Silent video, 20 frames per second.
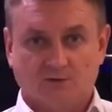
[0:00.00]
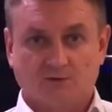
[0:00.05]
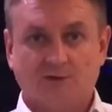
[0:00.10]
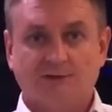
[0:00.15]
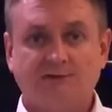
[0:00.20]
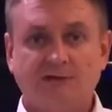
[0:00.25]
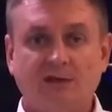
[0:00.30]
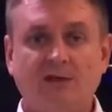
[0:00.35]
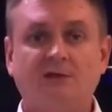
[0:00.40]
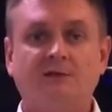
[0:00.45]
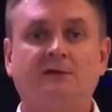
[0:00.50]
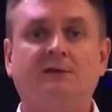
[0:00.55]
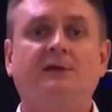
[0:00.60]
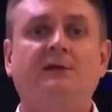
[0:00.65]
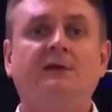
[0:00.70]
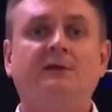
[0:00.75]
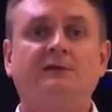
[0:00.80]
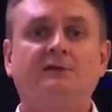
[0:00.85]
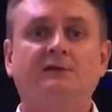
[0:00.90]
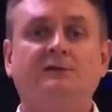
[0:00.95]
То есть
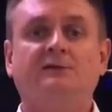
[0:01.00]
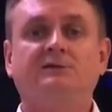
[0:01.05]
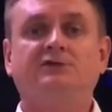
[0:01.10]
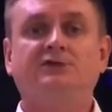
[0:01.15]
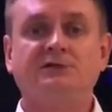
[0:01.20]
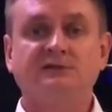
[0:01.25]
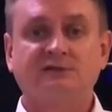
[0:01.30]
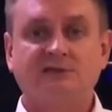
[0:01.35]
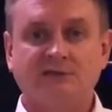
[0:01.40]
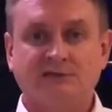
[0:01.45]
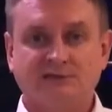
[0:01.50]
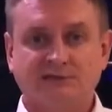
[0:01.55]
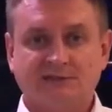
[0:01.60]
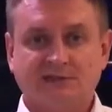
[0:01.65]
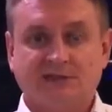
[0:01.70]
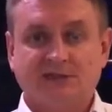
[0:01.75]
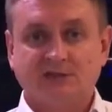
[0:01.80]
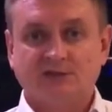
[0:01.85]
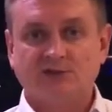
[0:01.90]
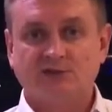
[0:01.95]
это чистое
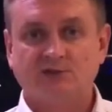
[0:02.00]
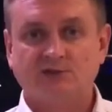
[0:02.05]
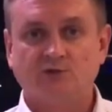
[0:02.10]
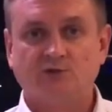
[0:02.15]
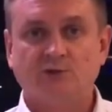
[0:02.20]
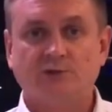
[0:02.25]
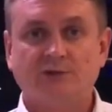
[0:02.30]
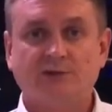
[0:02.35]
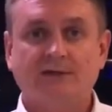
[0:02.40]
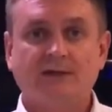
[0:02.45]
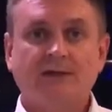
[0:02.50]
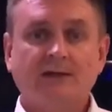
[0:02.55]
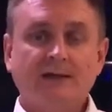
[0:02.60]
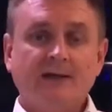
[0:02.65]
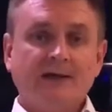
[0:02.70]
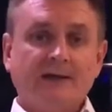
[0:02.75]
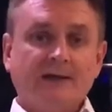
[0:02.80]
настоящее золото.